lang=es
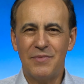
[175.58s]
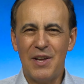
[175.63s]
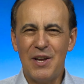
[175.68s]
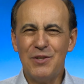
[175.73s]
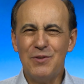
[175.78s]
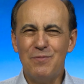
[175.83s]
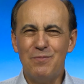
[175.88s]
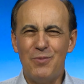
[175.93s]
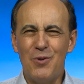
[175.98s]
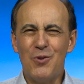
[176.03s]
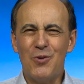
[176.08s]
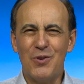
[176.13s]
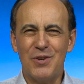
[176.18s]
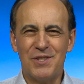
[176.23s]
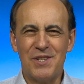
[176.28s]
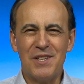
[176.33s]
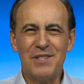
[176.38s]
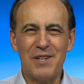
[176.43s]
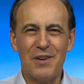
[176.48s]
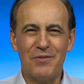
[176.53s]
¿Es un poco de
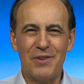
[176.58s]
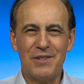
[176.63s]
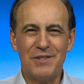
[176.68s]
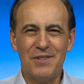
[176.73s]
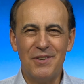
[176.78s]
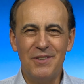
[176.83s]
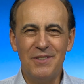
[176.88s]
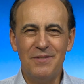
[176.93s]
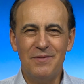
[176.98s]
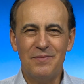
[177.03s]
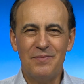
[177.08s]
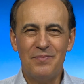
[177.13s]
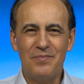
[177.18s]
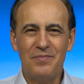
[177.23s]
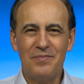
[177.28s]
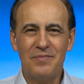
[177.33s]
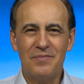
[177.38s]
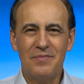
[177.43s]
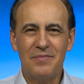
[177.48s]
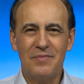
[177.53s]
ciencia ficción?
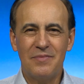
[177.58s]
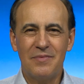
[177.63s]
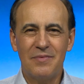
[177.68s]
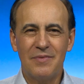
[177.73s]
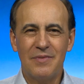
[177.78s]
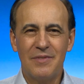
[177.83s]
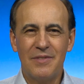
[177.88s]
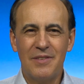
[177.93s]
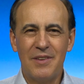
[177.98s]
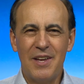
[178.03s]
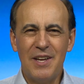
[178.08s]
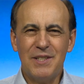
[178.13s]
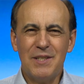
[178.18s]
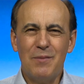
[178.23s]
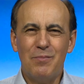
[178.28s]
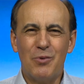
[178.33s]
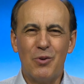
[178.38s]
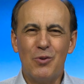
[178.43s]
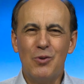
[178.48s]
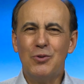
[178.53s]
¿Es
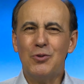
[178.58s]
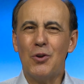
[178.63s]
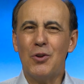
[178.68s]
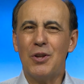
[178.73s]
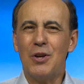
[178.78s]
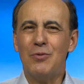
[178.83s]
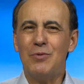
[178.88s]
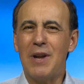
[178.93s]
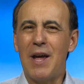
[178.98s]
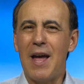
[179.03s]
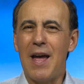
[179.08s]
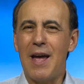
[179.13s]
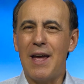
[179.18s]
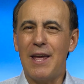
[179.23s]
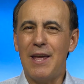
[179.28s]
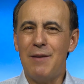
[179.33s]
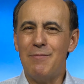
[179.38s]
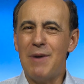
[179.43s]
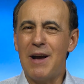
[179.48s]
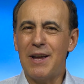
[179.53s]
el producto de una
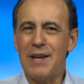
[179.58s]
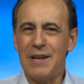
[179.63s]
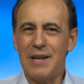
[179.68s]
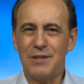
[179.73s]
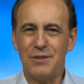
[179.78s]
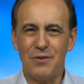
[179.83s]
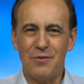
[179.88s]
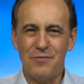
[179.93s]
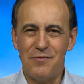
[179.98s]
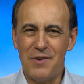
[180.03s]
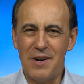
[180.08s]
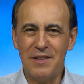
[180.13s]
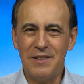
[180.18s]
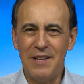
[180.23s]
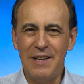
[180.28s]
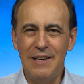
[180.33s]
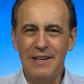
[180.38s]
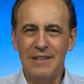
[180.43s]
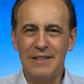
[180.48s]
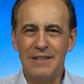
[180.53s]
imaginación
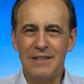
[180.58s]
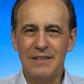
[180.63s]
fértil?